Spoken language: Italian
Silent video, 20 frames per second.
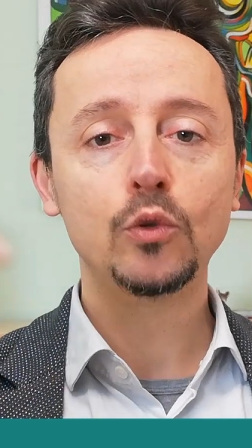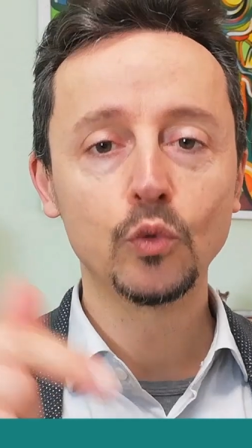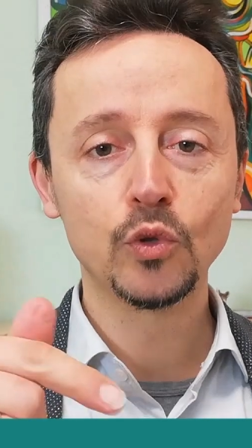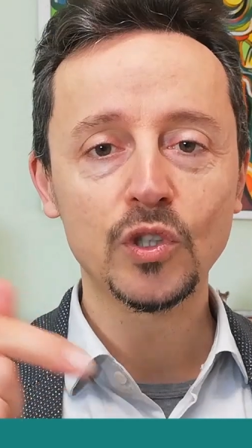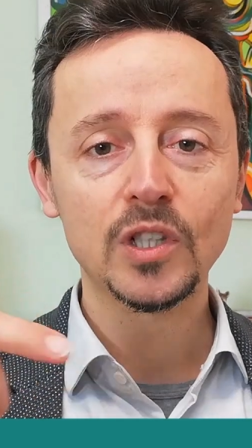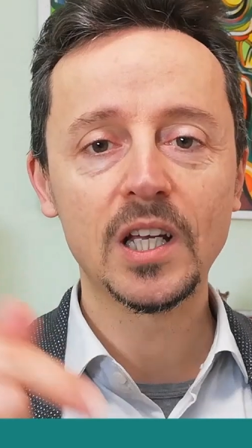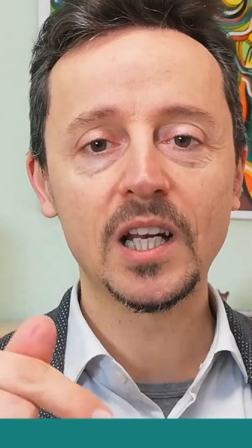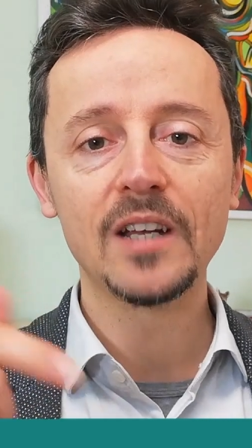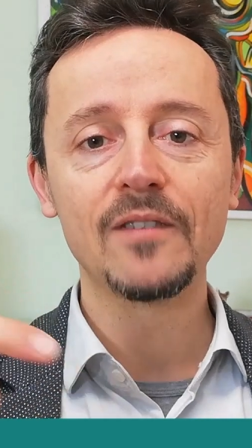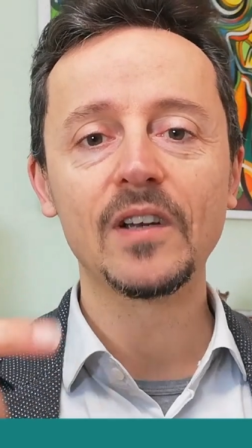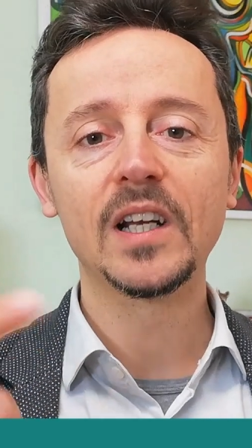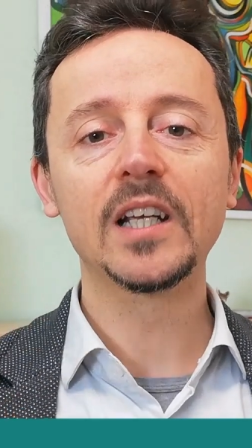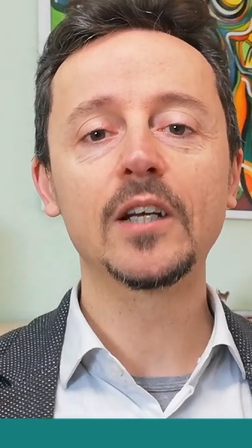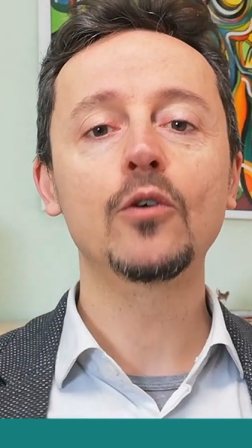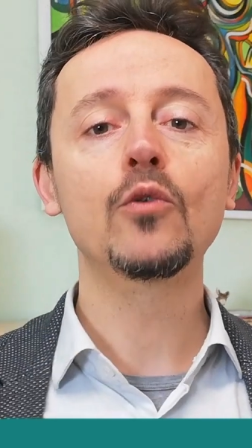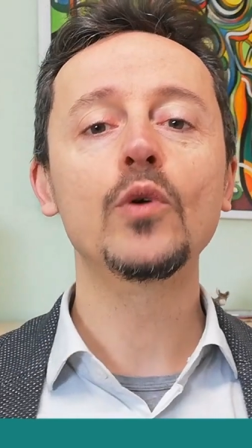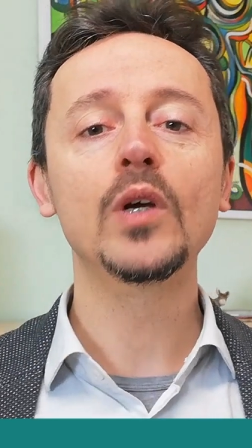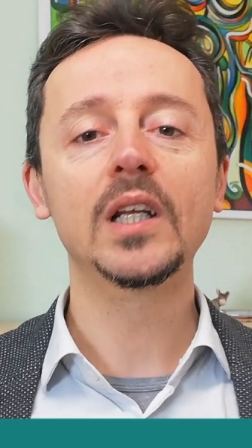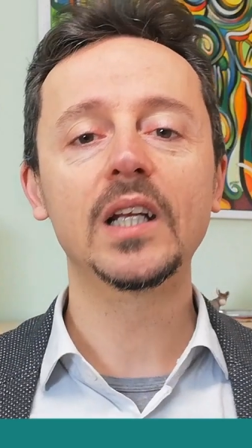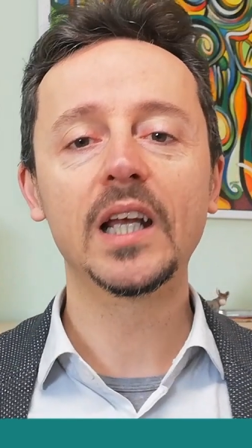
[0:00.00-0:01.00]
tu scrivili
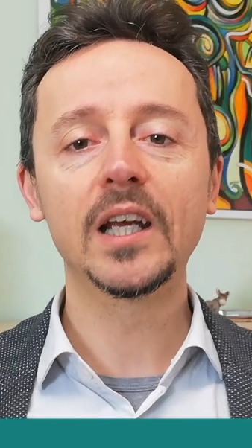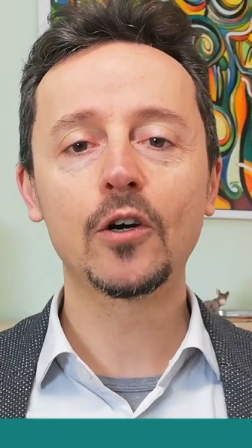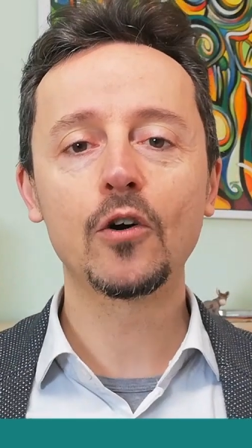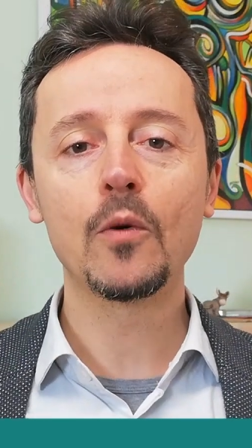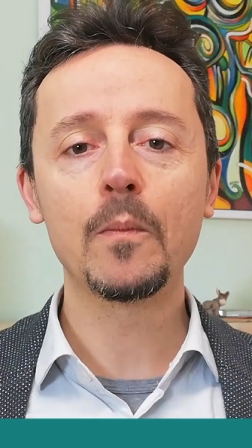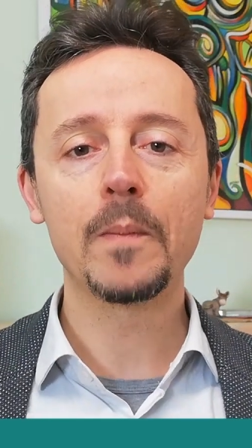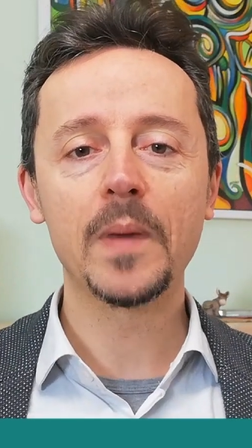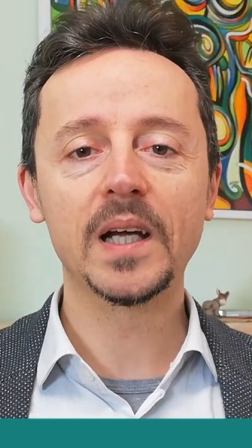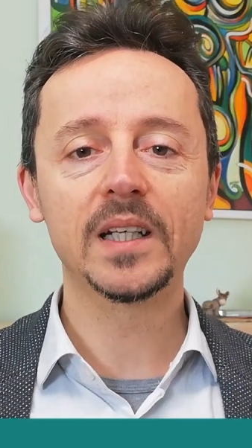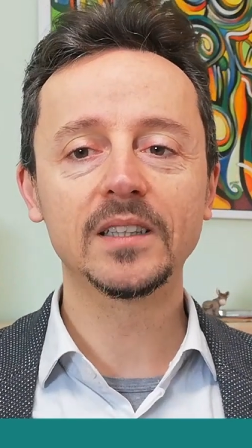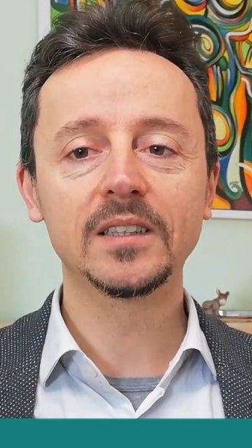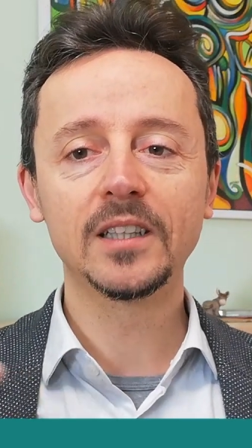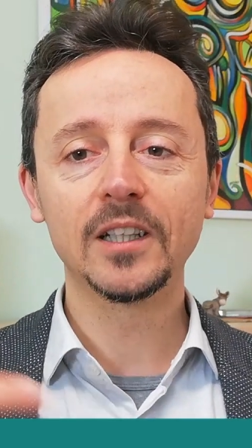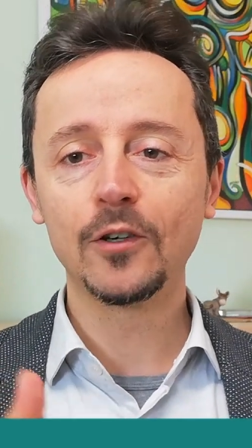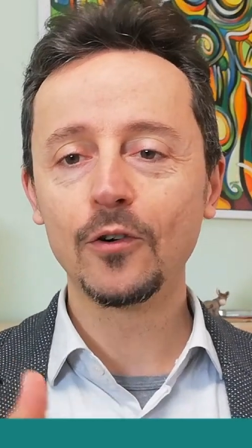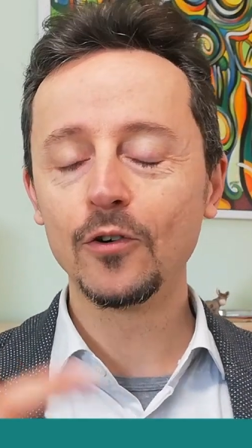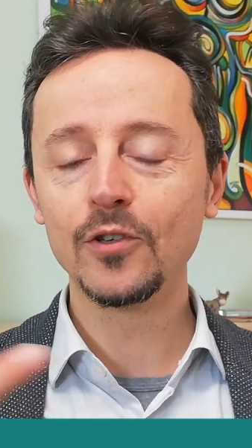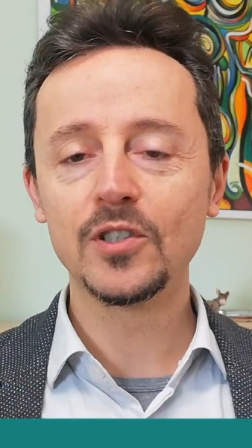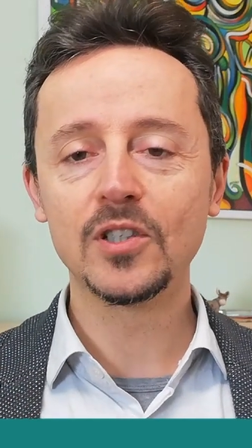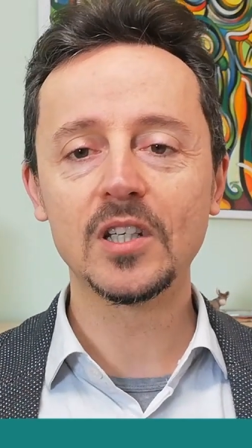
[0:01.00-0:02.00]
qui nei commenti
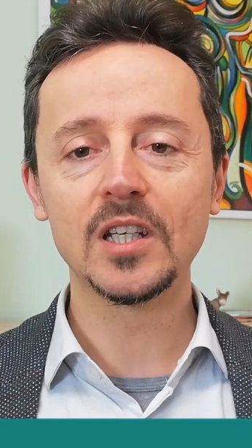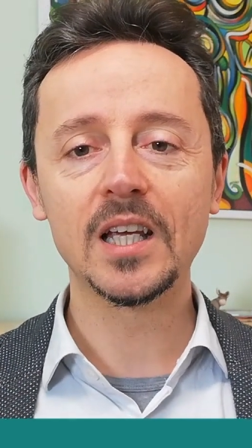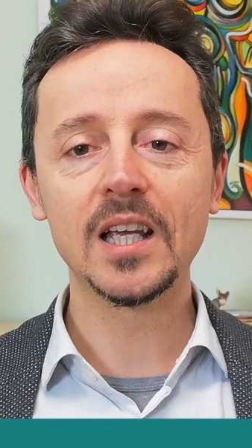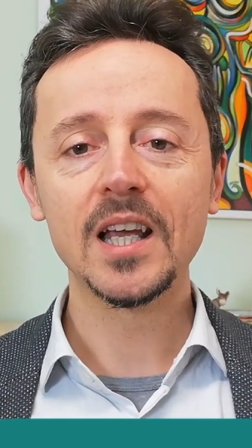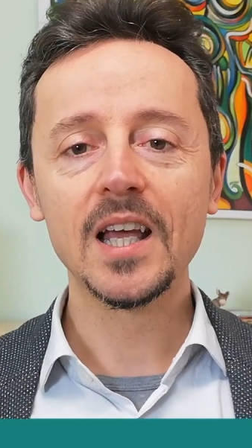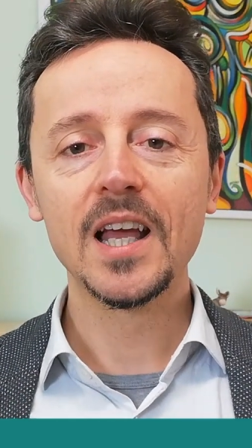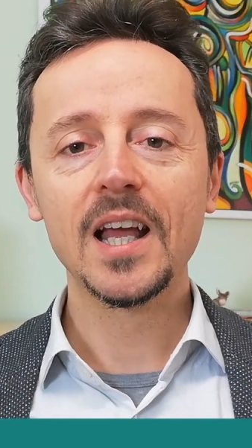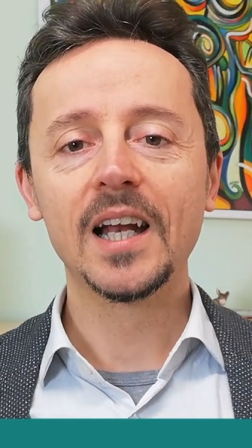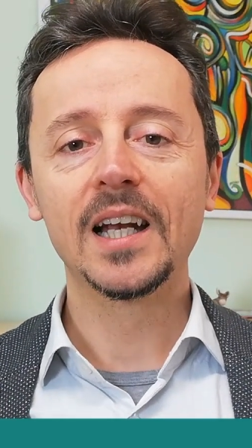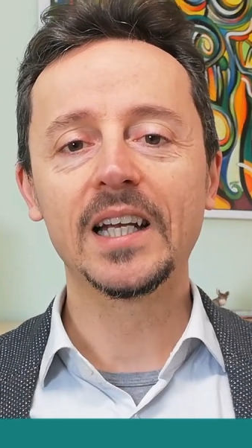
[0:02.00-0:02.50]
così